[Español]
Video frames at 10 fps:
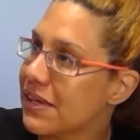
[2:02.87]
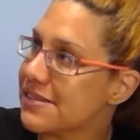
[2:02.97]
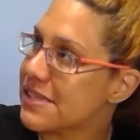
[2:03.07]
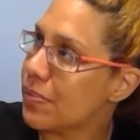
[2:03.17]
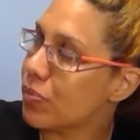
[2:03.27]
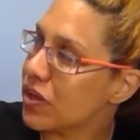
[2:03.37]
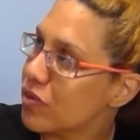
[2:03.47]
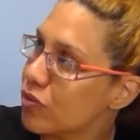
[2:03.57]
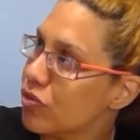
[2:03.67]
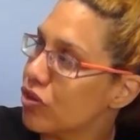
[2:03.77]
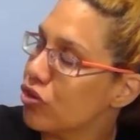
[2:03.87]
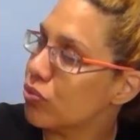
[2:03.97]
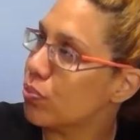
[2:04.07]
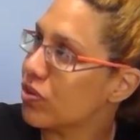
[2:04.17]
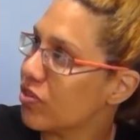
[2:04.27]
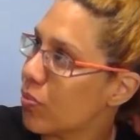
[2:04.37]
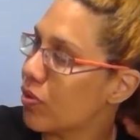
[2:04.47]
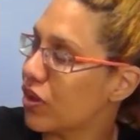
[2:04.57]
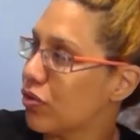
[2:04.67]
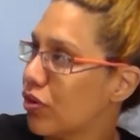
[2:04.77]
en que están porque sus niños pues
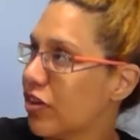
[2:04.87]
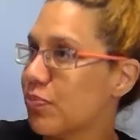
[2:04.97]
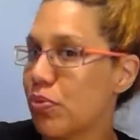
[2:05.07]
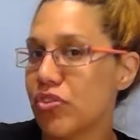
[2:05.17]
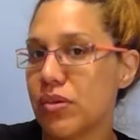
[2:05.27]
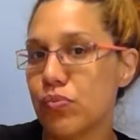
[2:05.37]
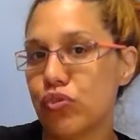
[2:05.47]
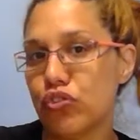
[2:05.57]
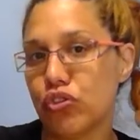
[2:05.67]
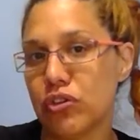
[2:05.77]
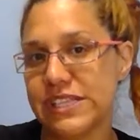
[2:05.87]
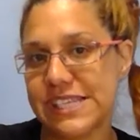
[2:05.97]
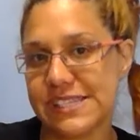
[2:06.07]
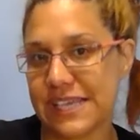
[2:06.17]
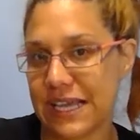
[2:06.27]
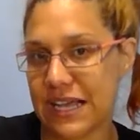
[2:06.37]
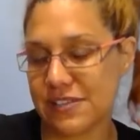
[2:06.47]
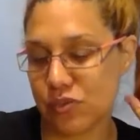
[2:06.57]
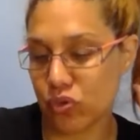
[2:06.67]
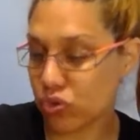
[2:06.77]
como que no responden mucho, no les hacen
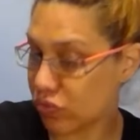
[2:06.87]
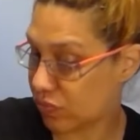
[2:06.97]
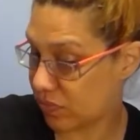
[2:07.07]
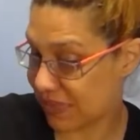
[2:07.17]
caso.